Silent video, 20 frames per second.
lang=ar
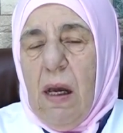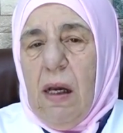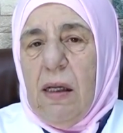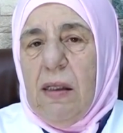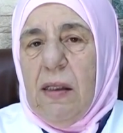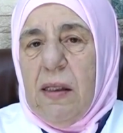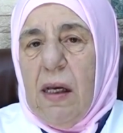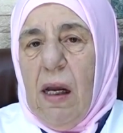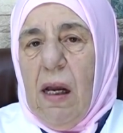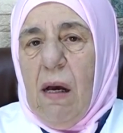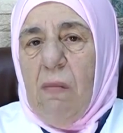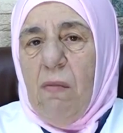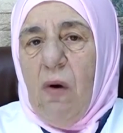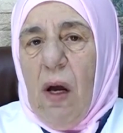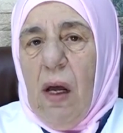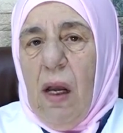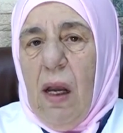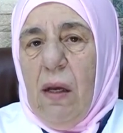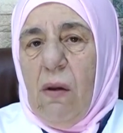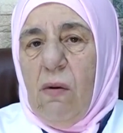السلام
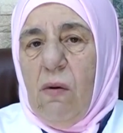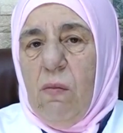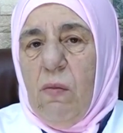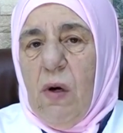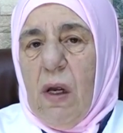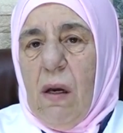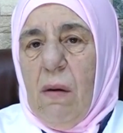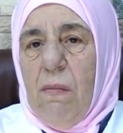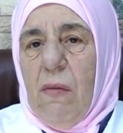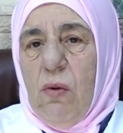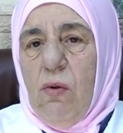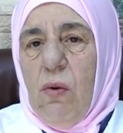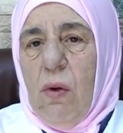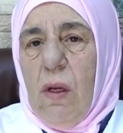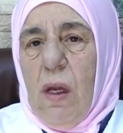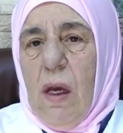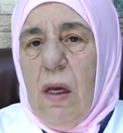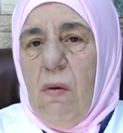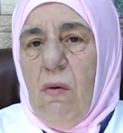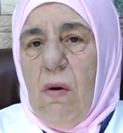عليكم ورحمة
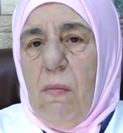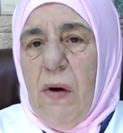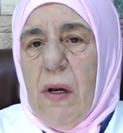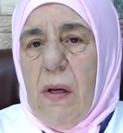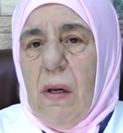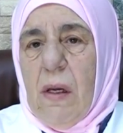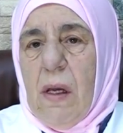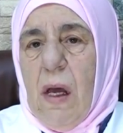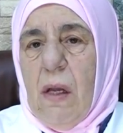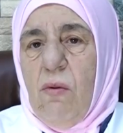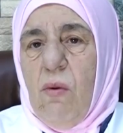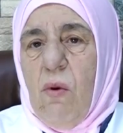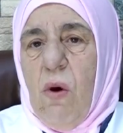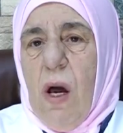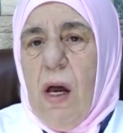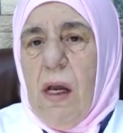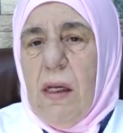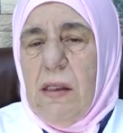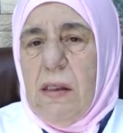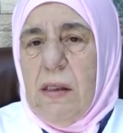الله وبركاته
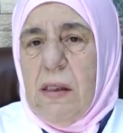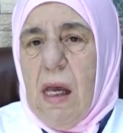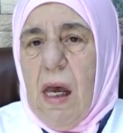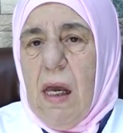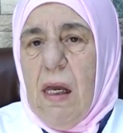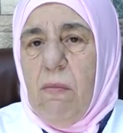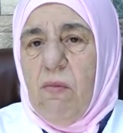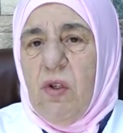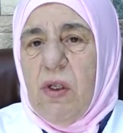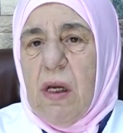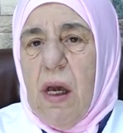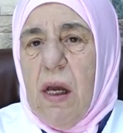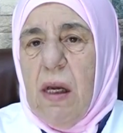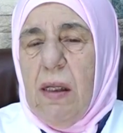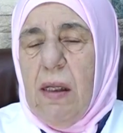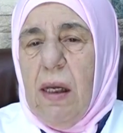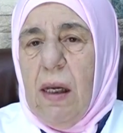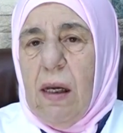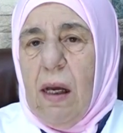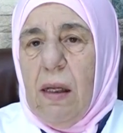أعزائي
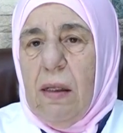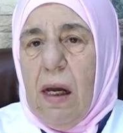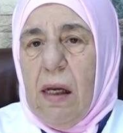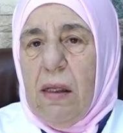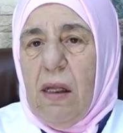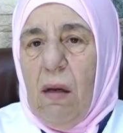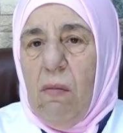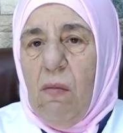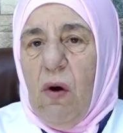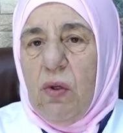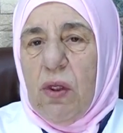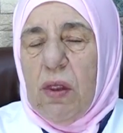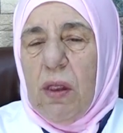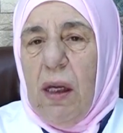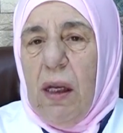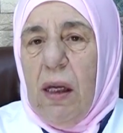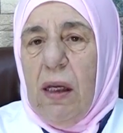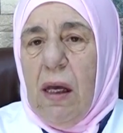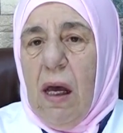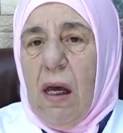مشاهدي قناة
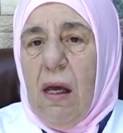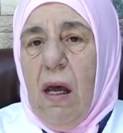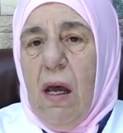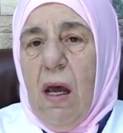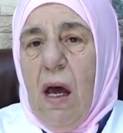الموصلية